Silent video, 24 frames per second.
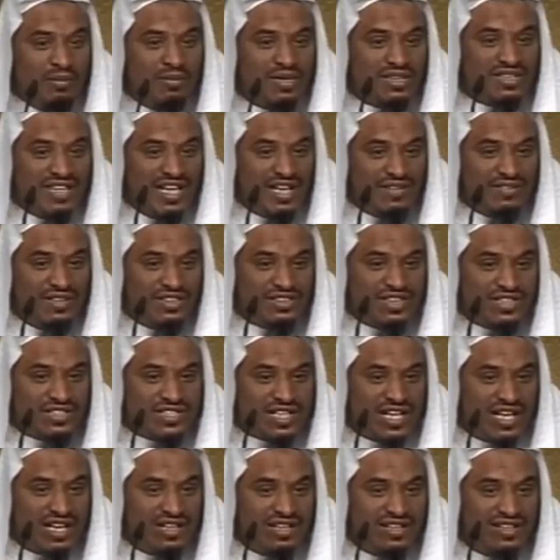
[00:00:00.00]
احمد تعرف
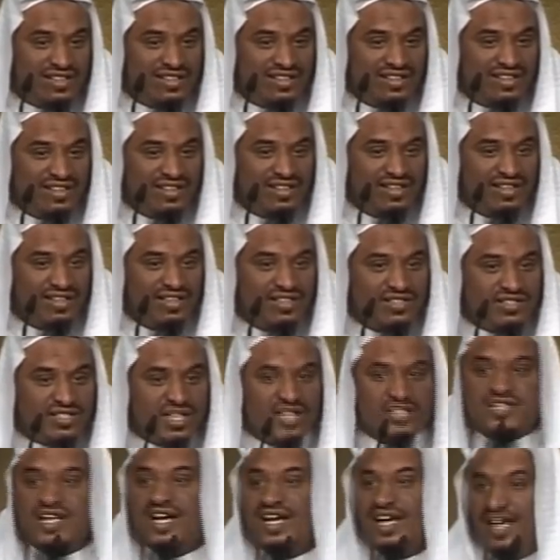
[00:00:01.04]
الجنجال؟
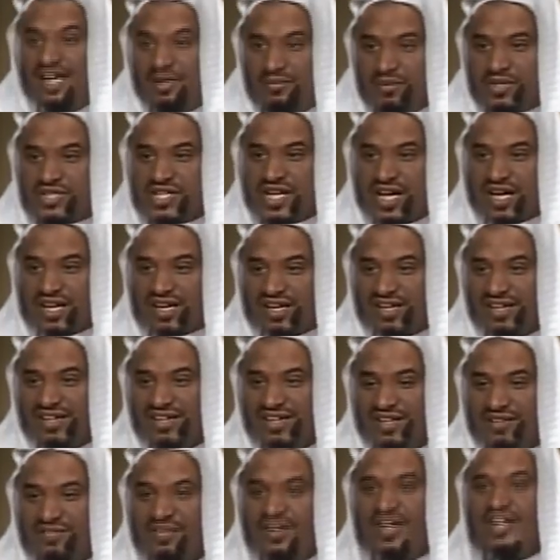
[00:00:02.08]
جنجال يعني مشاكل
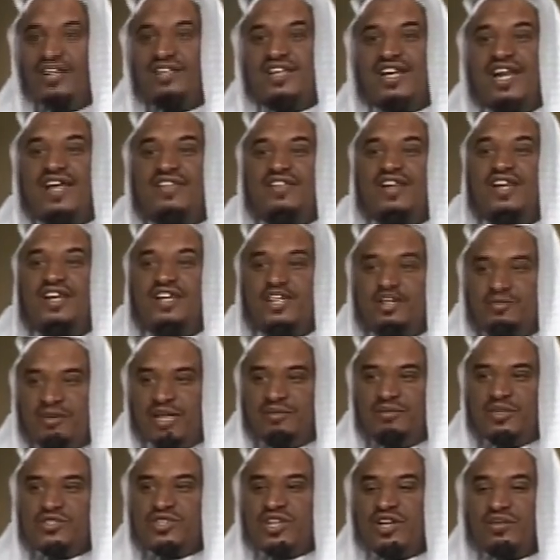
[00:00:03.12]
فقلت لهذا الهندي
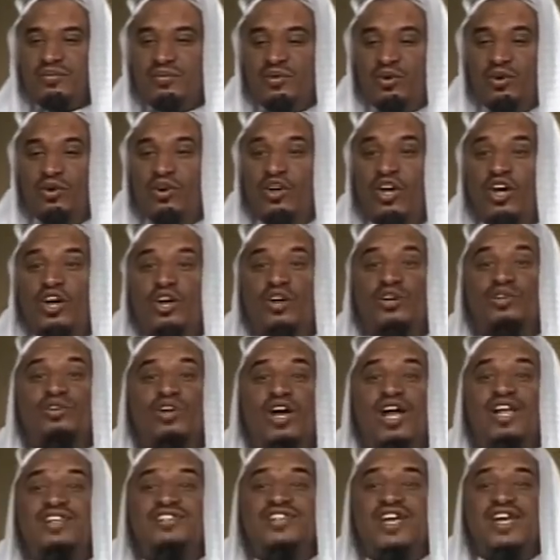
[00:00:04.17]
بعد ما سولفت معه قلت
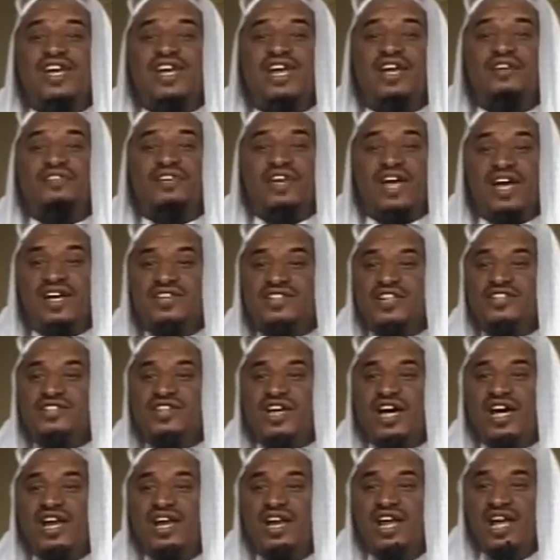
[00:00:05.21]
له الجنه فيها
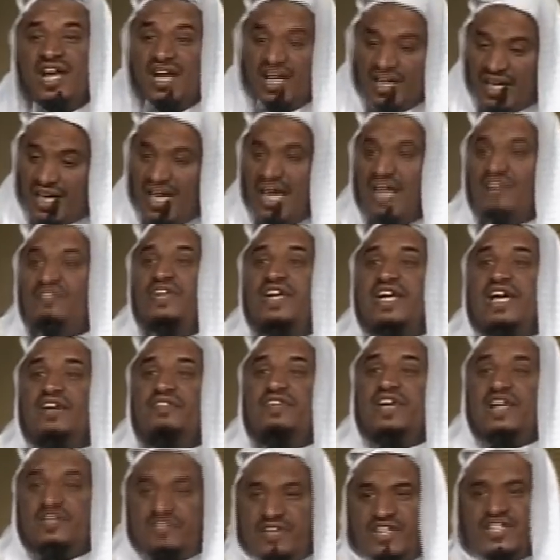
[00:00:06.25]
جنجال قال في
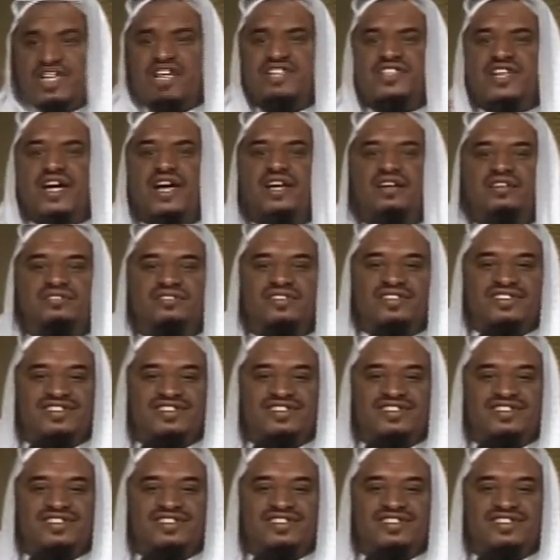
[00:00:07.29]
كفيل في جنجال